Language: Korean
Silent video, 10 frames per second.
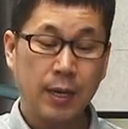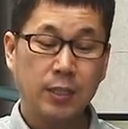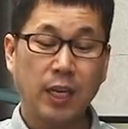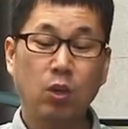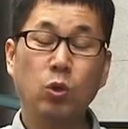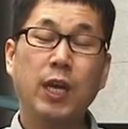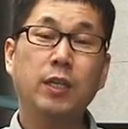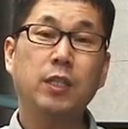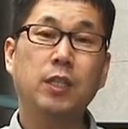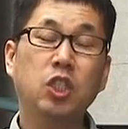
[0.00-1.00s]
자, 이
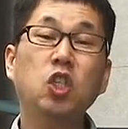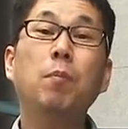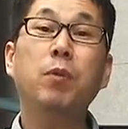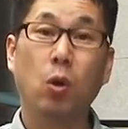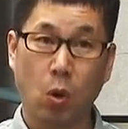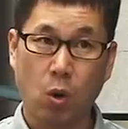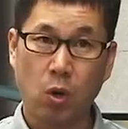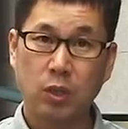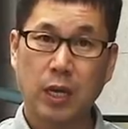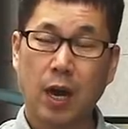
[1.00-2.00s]
교재는 시험별로
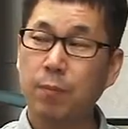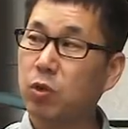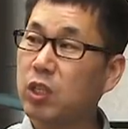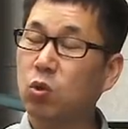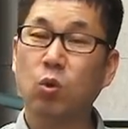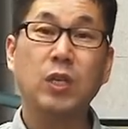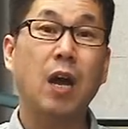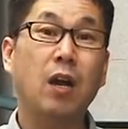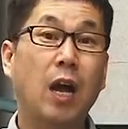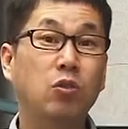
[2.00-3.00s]
자, 뭐 기존교재
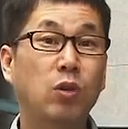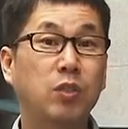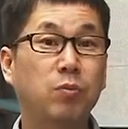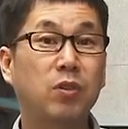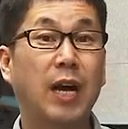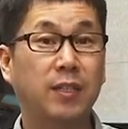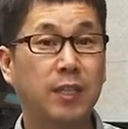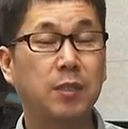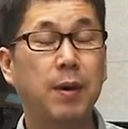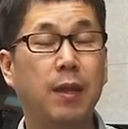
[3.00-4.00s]
아, 가지고 계신 분들은
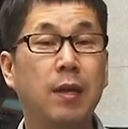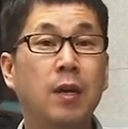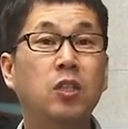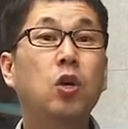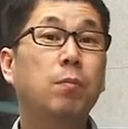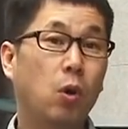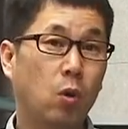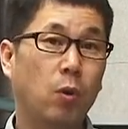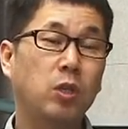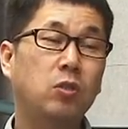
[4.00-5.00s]
아시겠지만
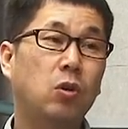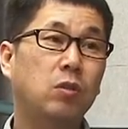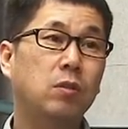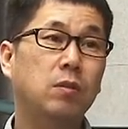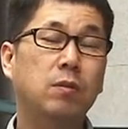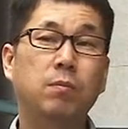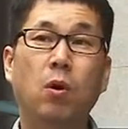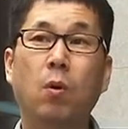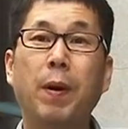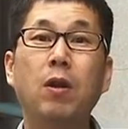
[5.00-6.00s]
시험별로 뭐
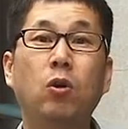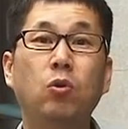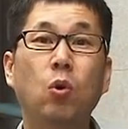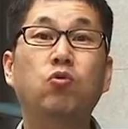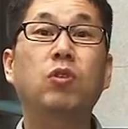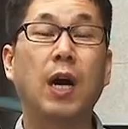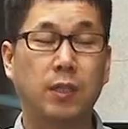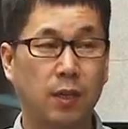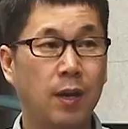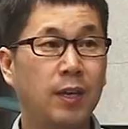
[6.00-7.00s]
2008년도 뭐
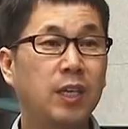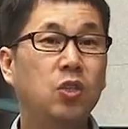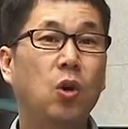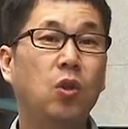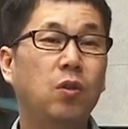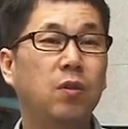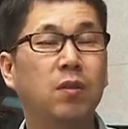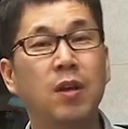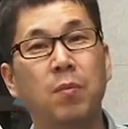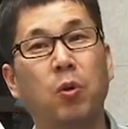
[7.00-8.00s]
국가직,
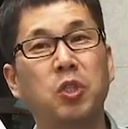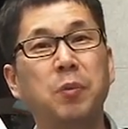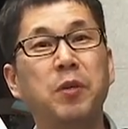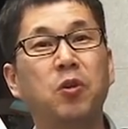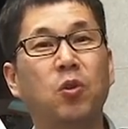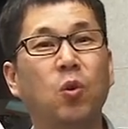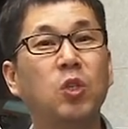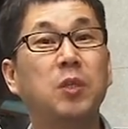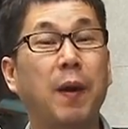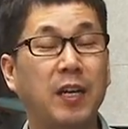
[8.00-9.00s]
2012년도 뭐
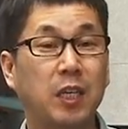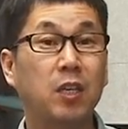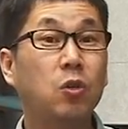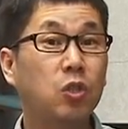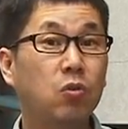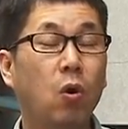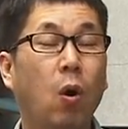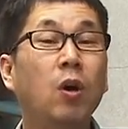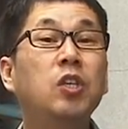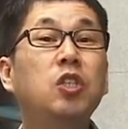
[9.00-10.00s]
지방직 이런
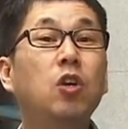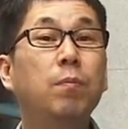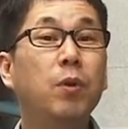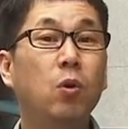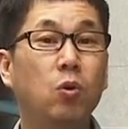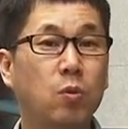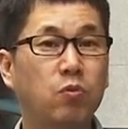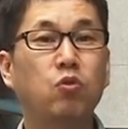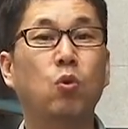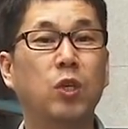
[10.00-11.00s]
식으로 시험별로
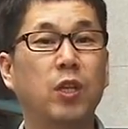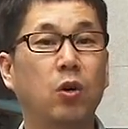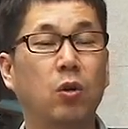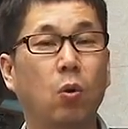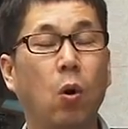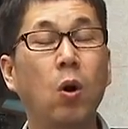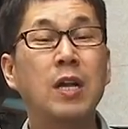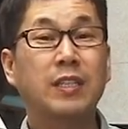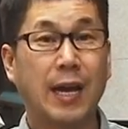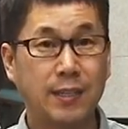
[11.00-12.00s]
전부 수록이 되어 있고
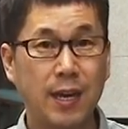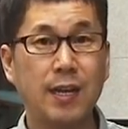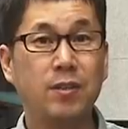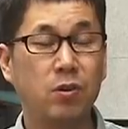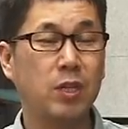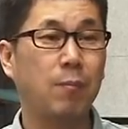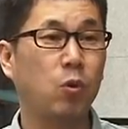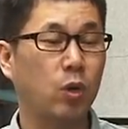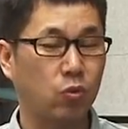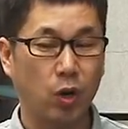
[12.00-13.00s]
자세한 해설을
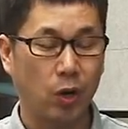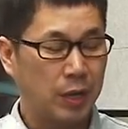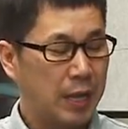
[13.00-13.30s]
담고 있고요.